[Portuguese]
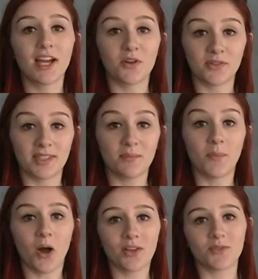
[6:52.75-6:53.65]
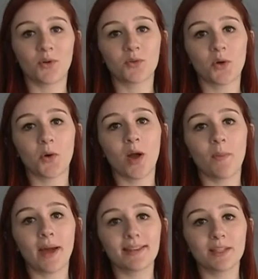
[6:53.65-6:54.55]
O simpósio contou com
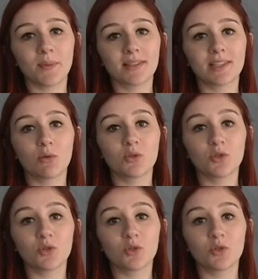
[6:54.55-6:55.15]
a participação